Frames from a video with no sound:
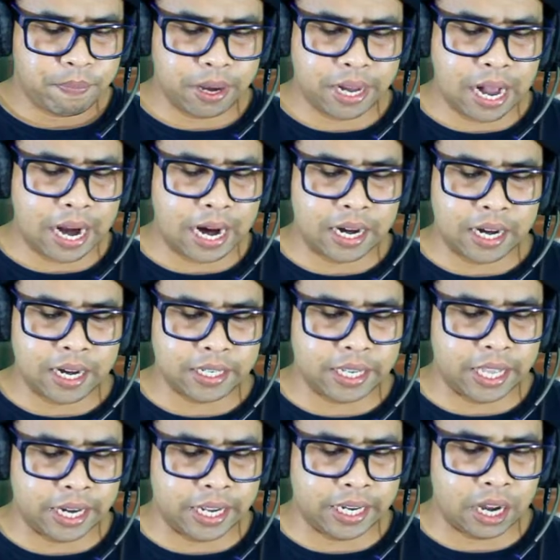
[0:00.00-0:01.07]
pegang kanan dan
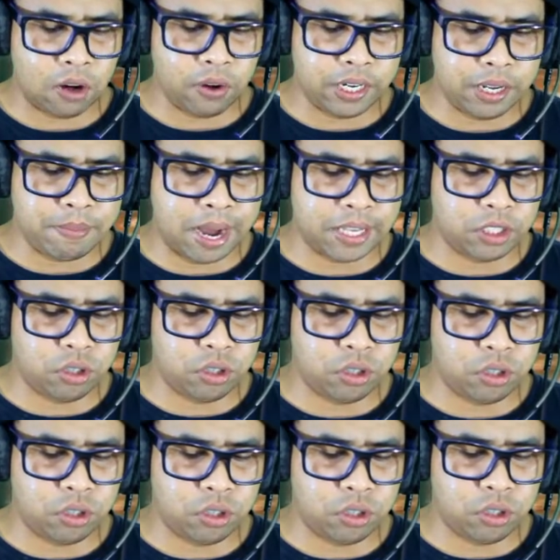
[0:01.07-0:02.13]
kiri kalau ini
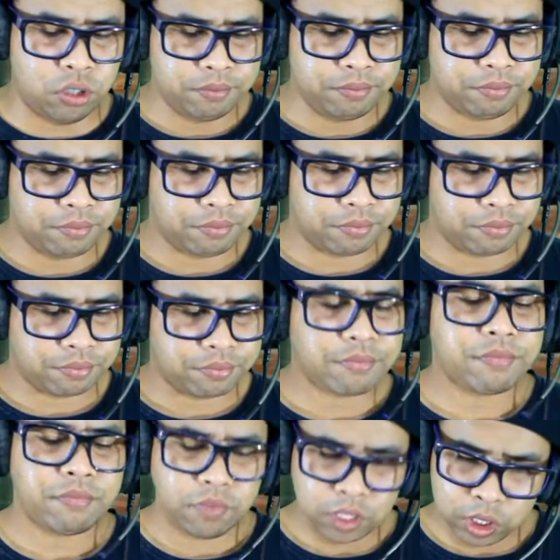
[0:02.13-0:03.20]
maju
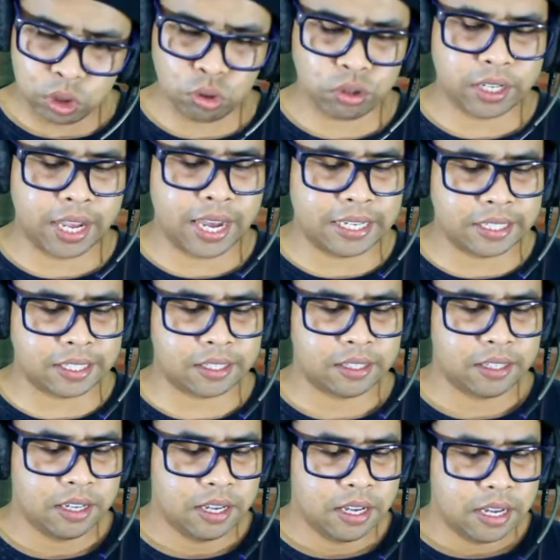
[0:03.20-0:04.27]

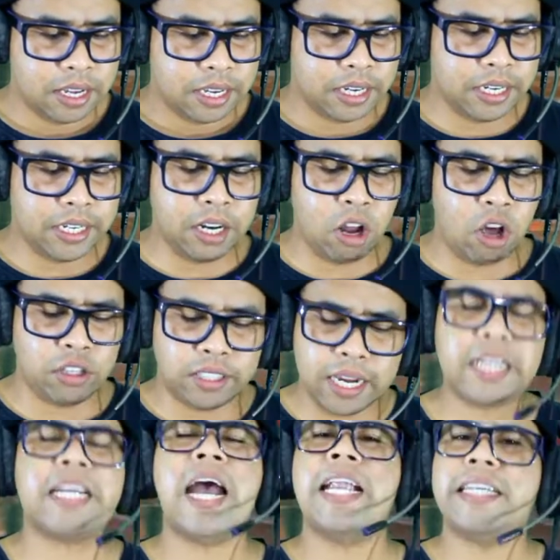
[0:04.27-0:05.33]
sukses ini
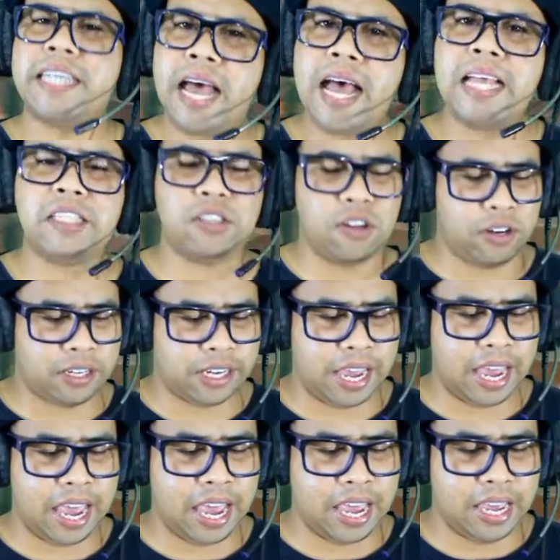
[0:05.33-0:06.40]
loncat ke atas oke
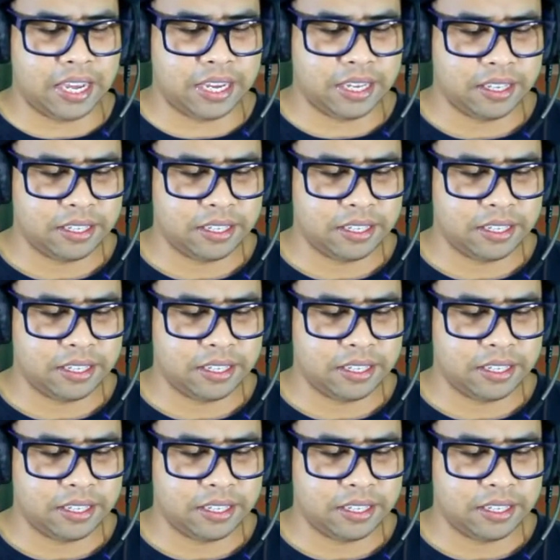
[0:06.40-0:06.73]
okay.